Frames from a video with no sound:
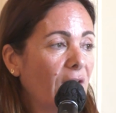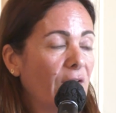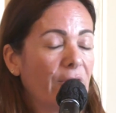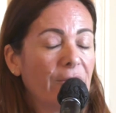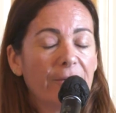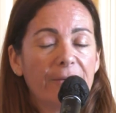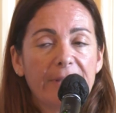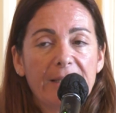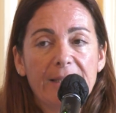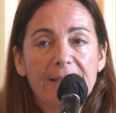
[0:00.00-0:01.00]
euh,
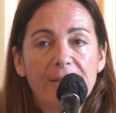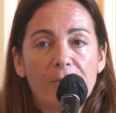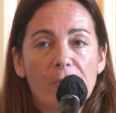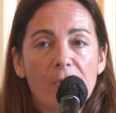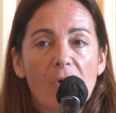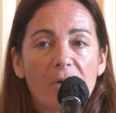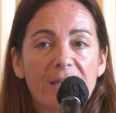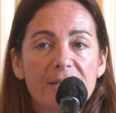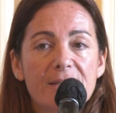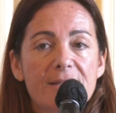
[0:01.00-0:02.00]
et euh,
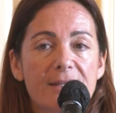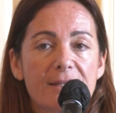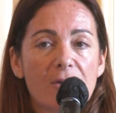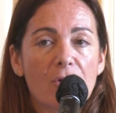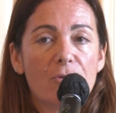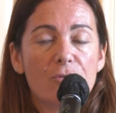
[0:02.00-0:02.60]
organiser euh,